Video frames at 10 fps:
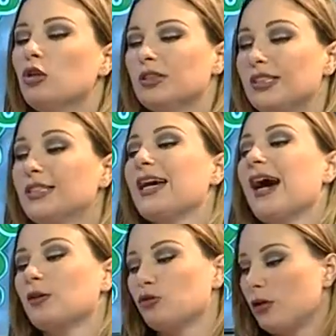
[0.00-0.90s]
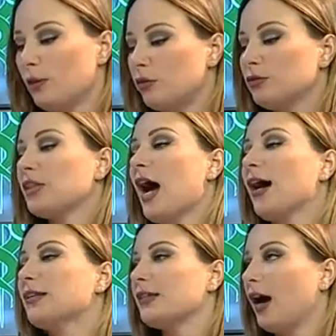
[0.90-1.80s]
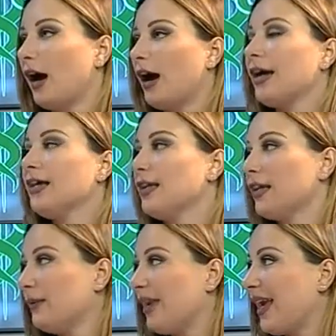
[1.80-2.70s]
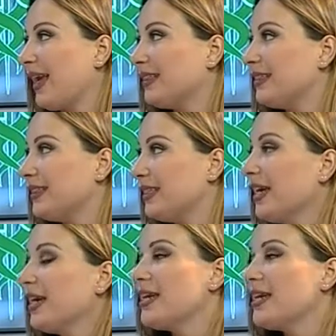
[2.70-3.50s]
dedicato una puntata ai rimedi